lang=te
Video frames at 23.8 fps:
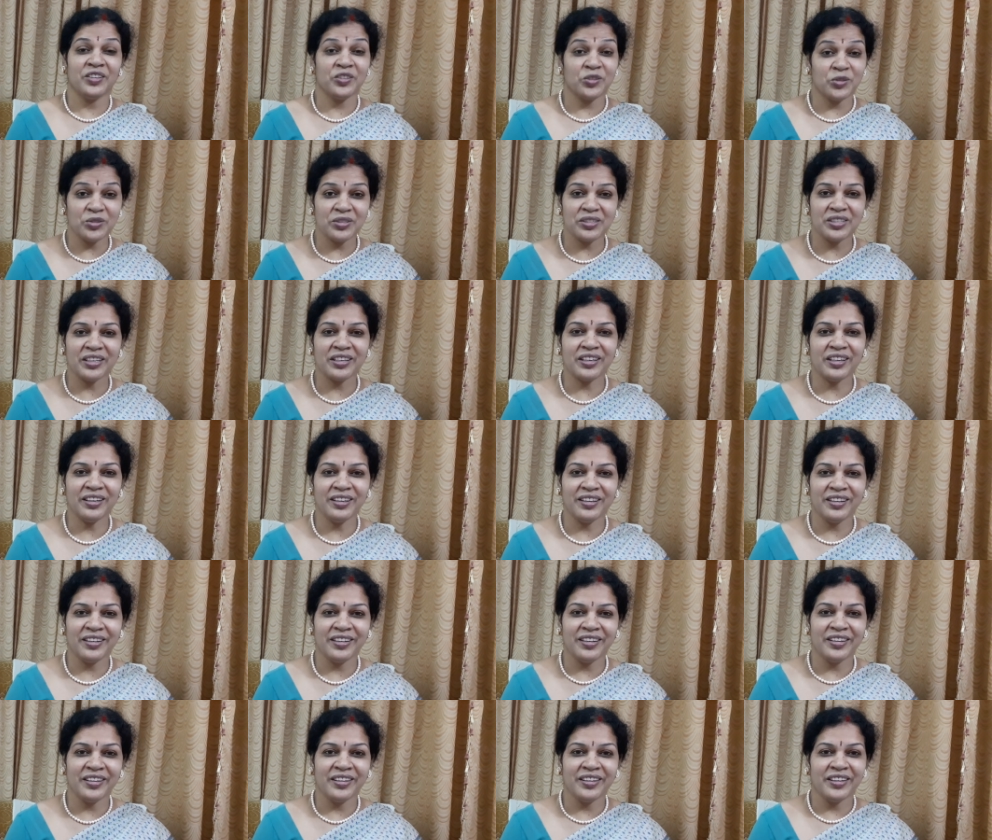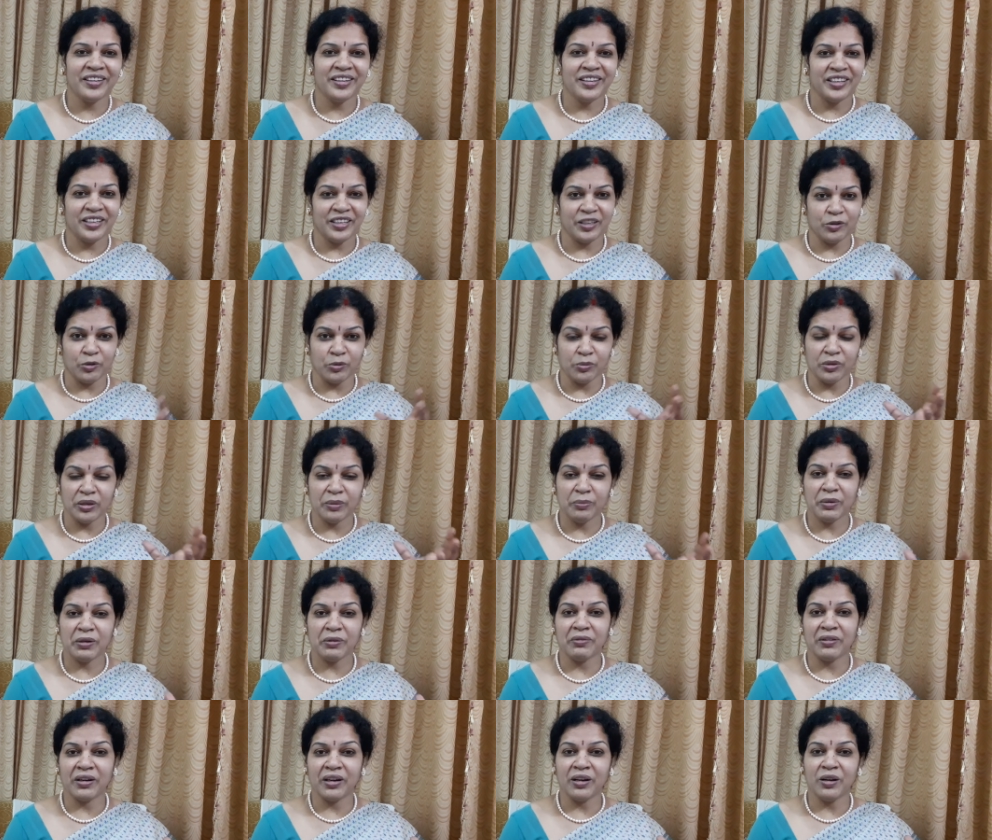చూసారా ఈ రూమ్
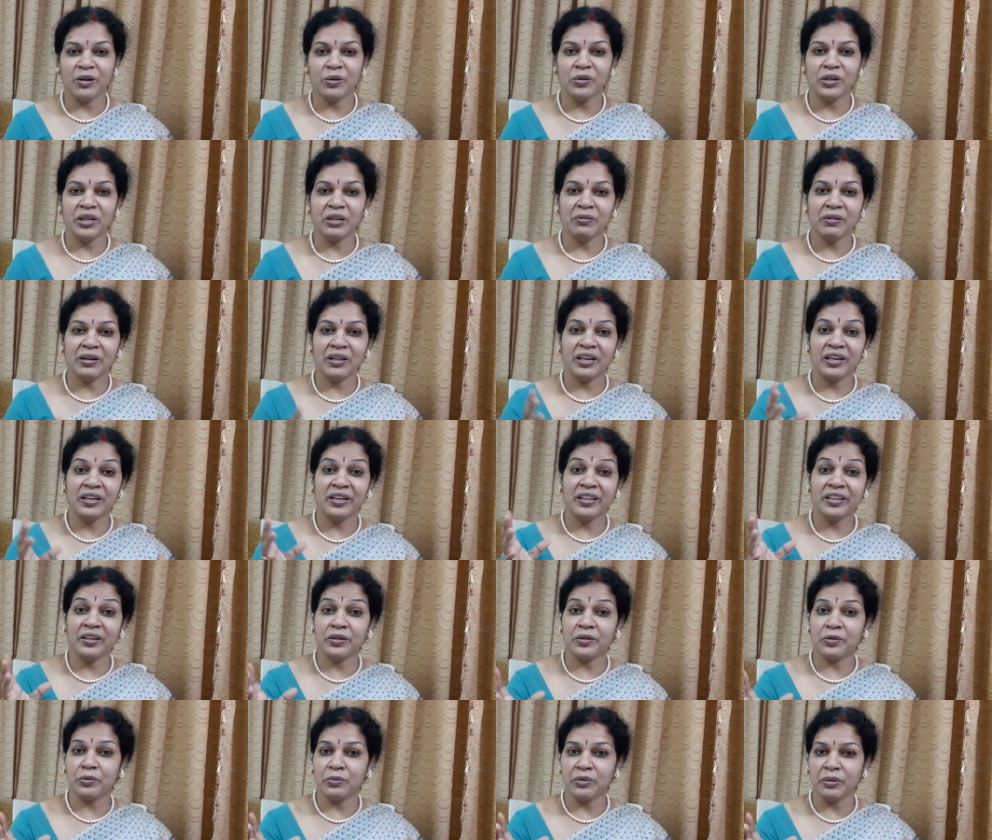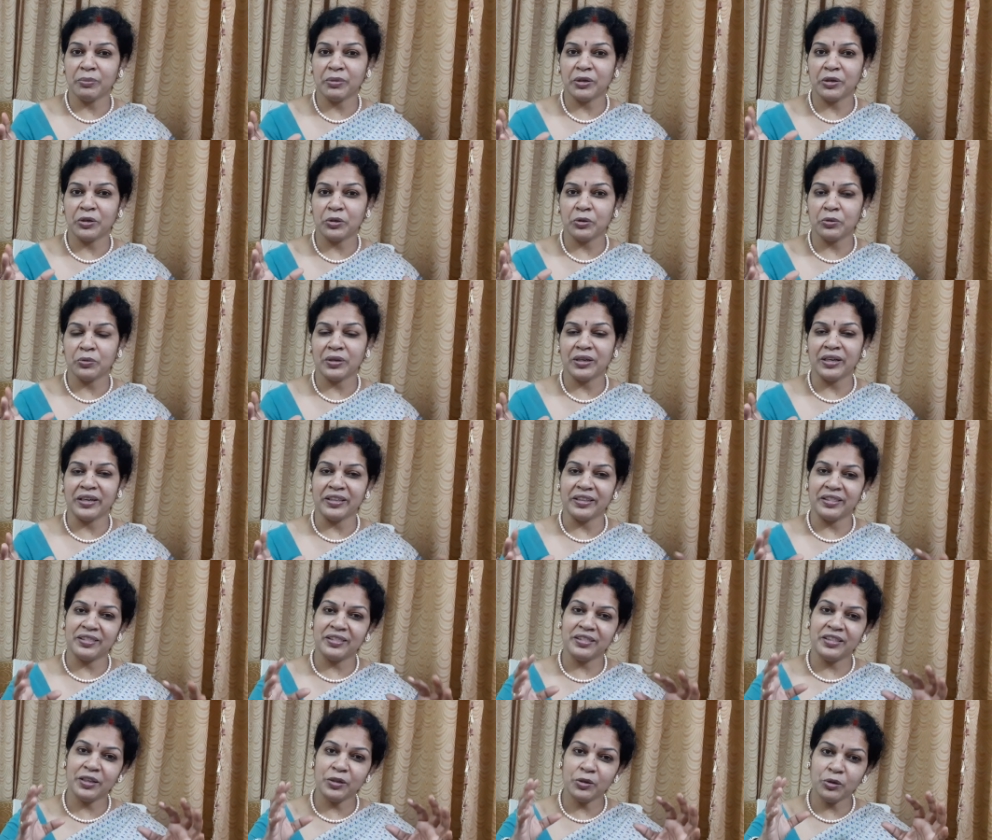నెంబర్ వన్లో ఉన్న వాళ్ళైనా రూమ్ నెంబర్ టూ వాళ్ళ
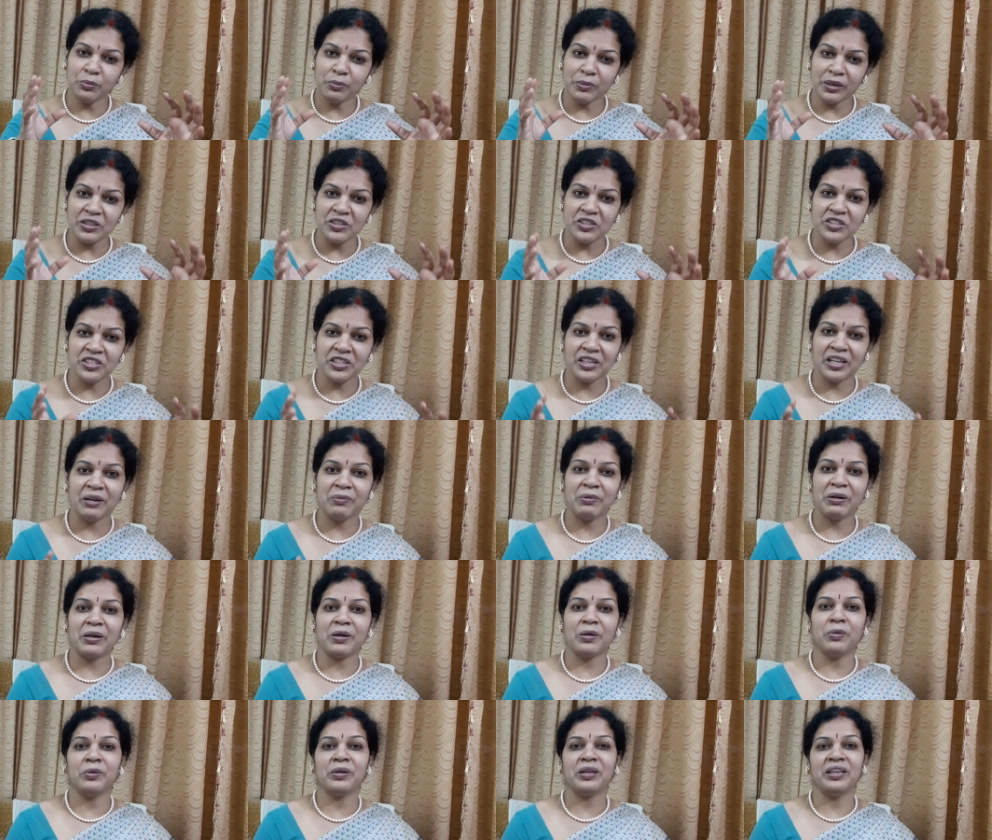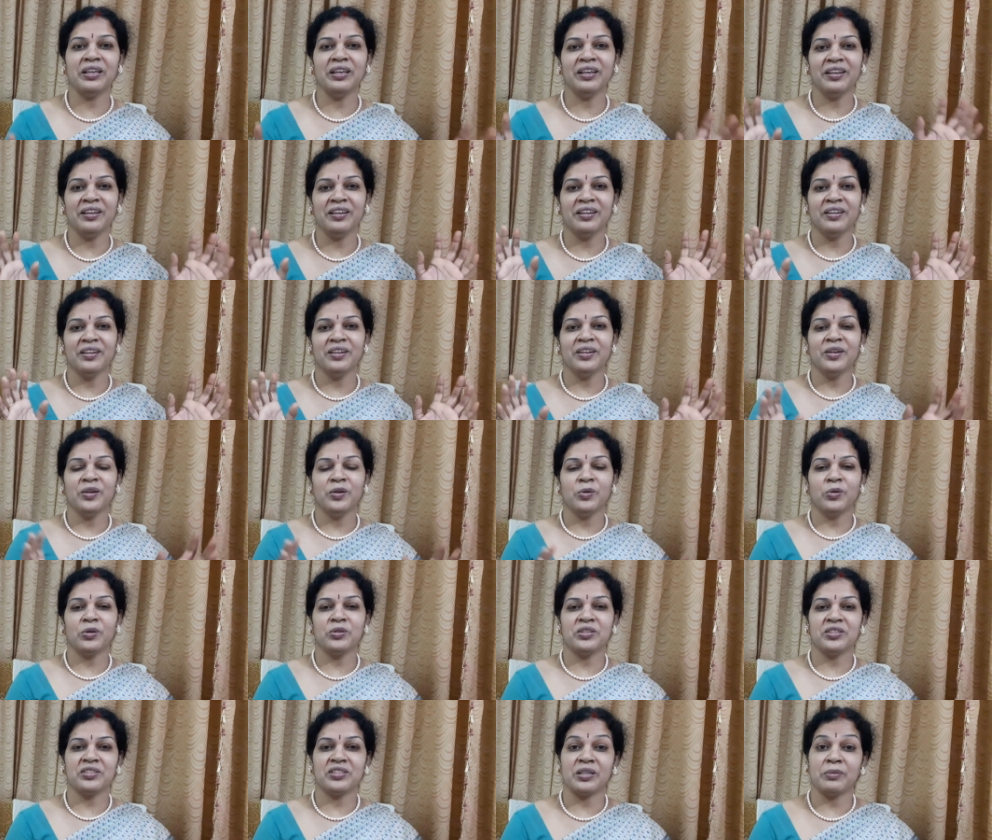ఇద్దరూ మంచి అలవాట్లోకి
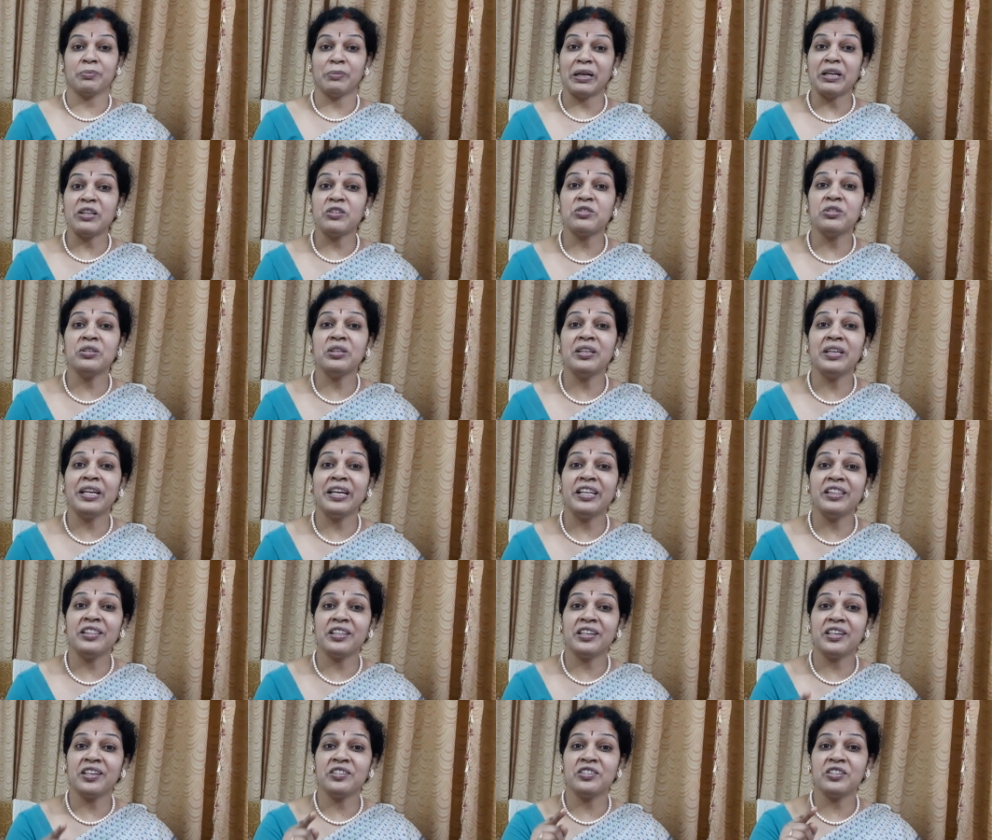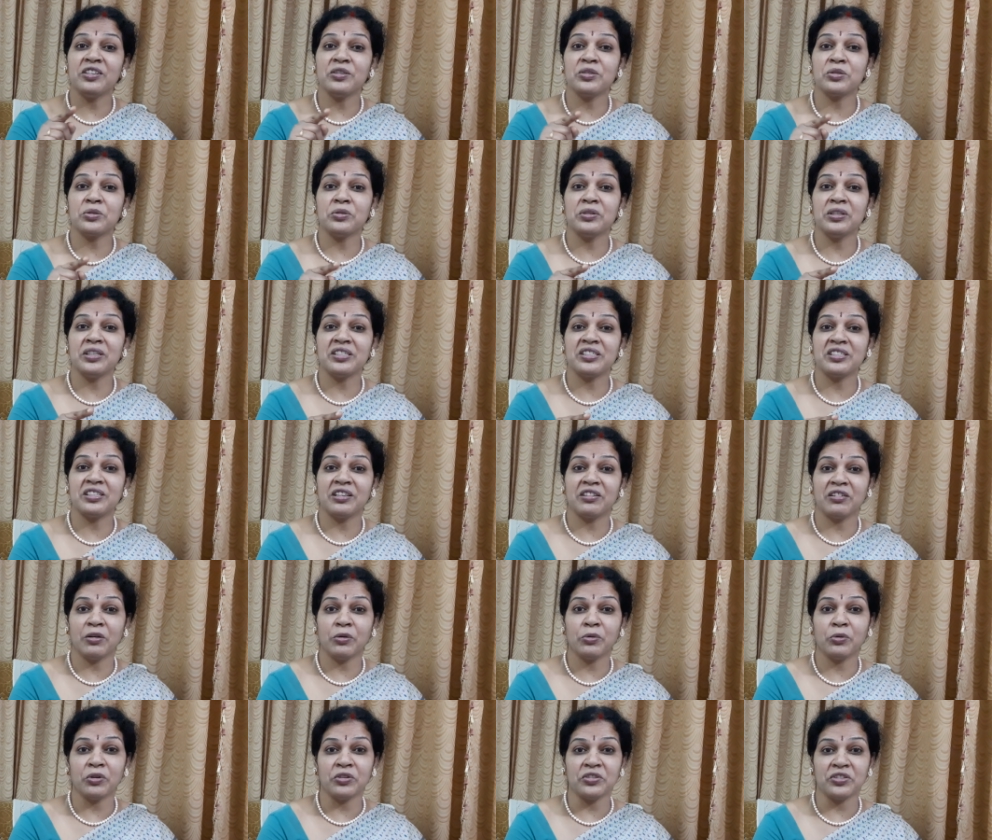వచ్చేసారు మనసుని నియంత్రణ చేసుకునే
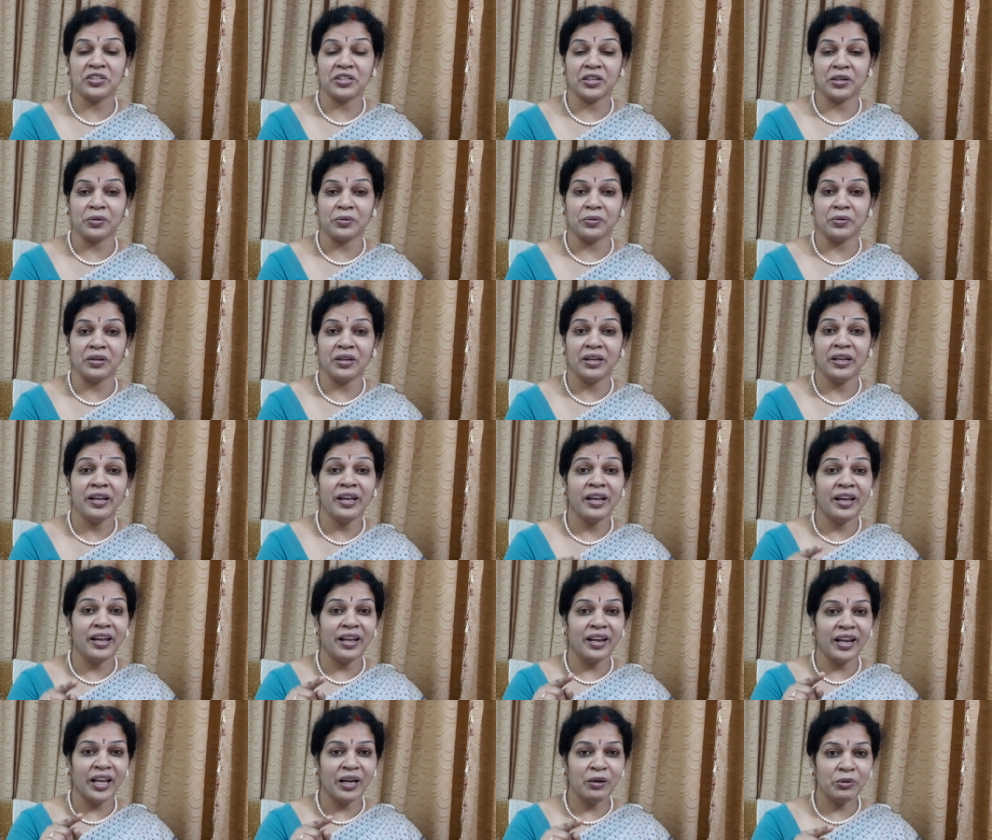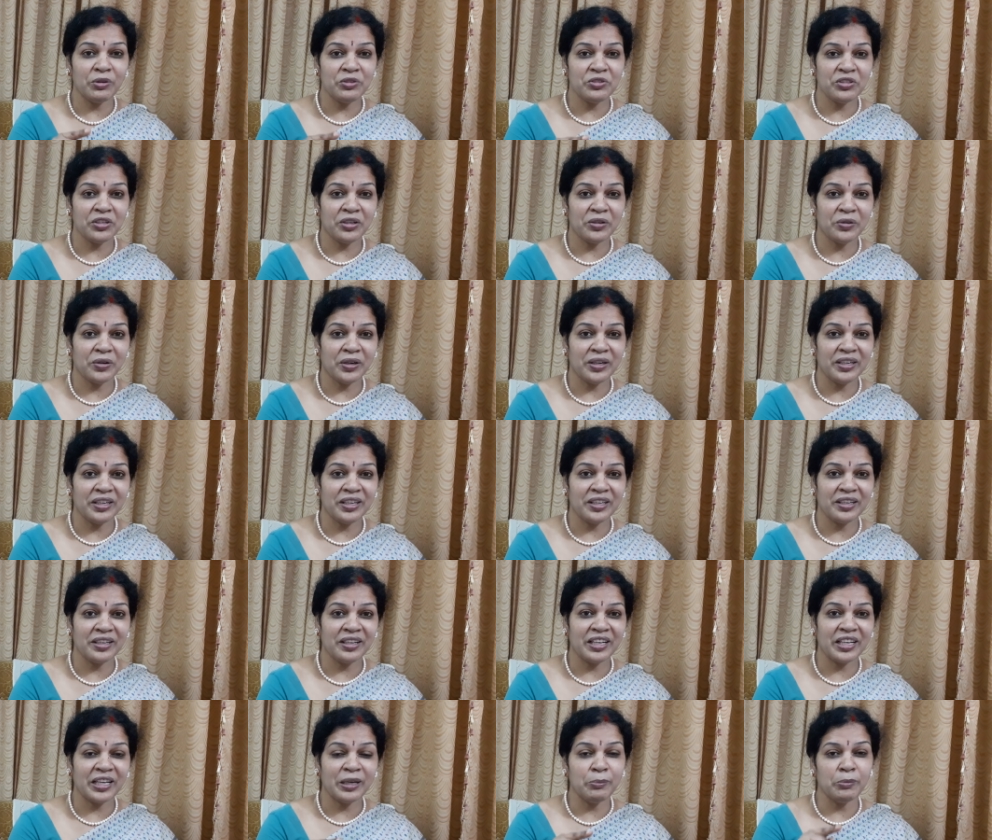స్టేజ్లోకి వచ్చారు ఎలా వచ్చారు అంటే
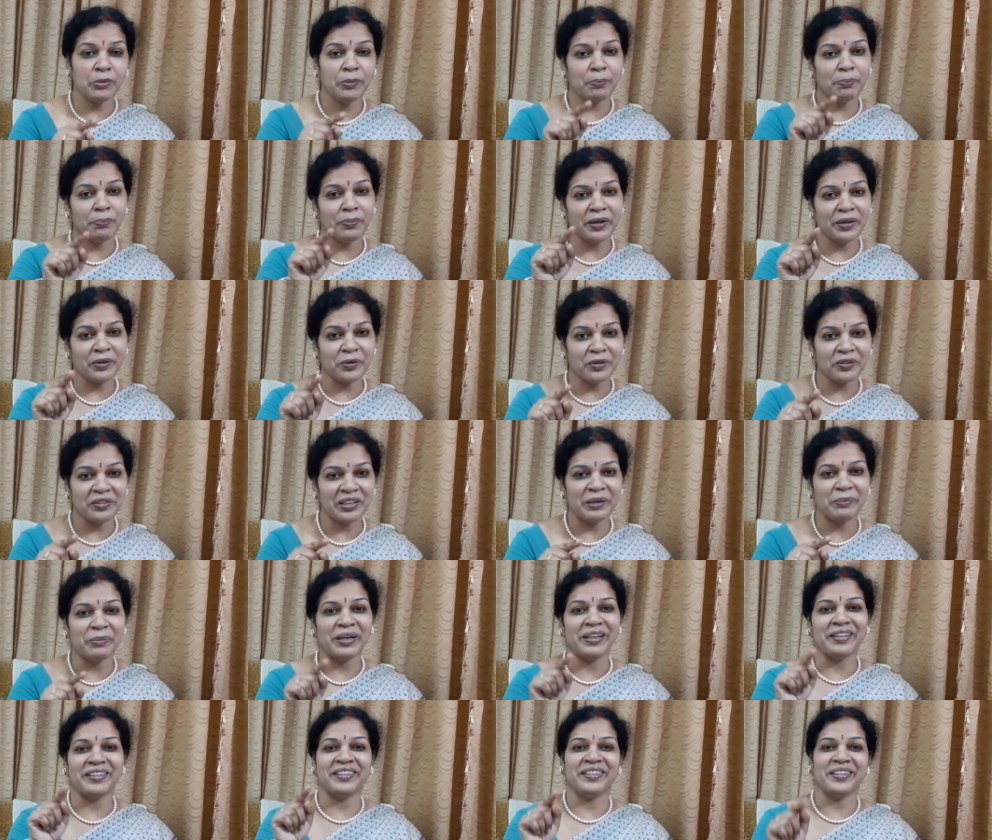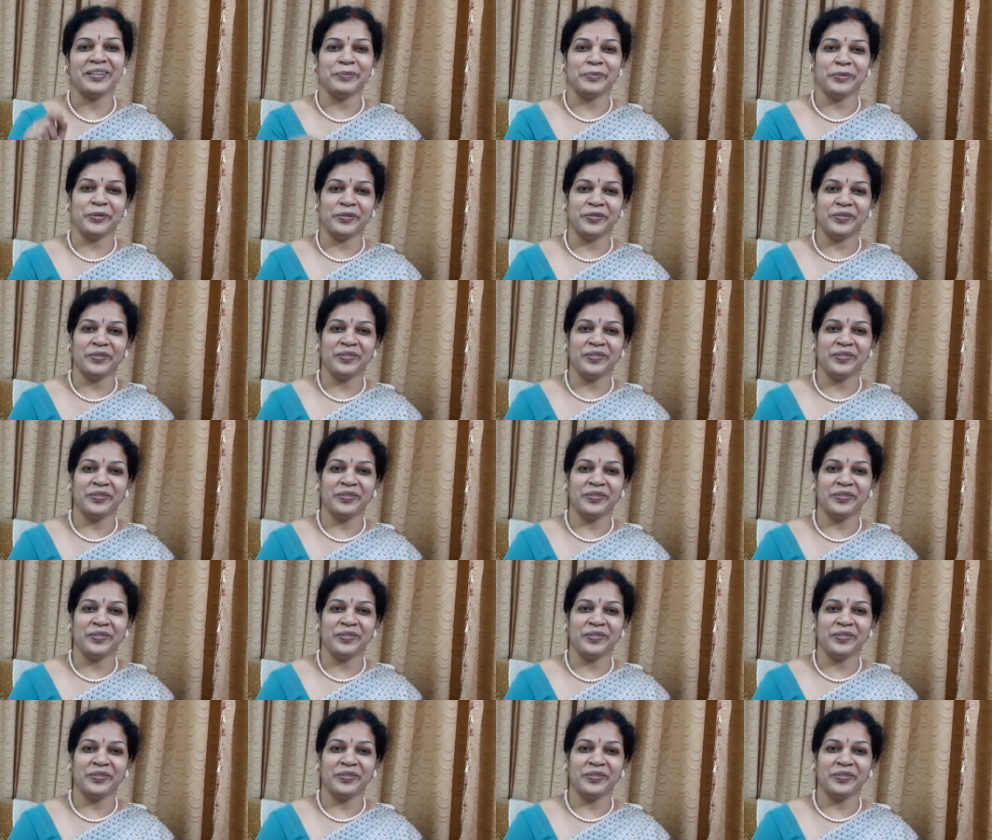కనుక ముప్పై రోజుల మహత్యము